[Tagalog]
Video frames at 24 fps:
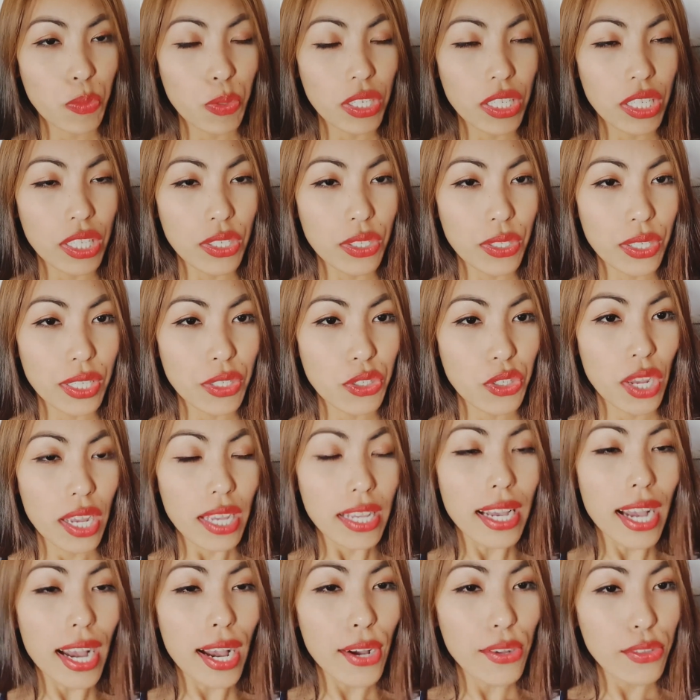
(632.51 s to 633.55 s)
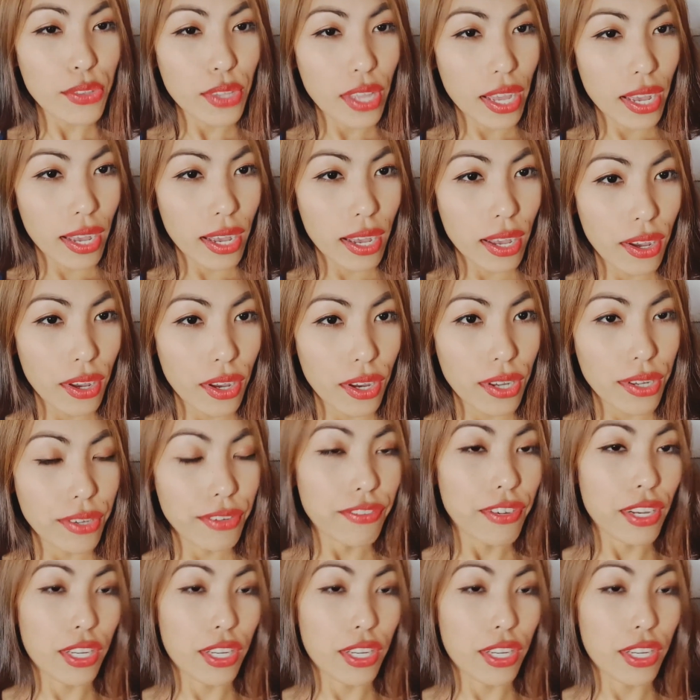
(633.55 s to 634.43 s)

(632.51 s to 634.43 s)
pwede niyo i-check out ang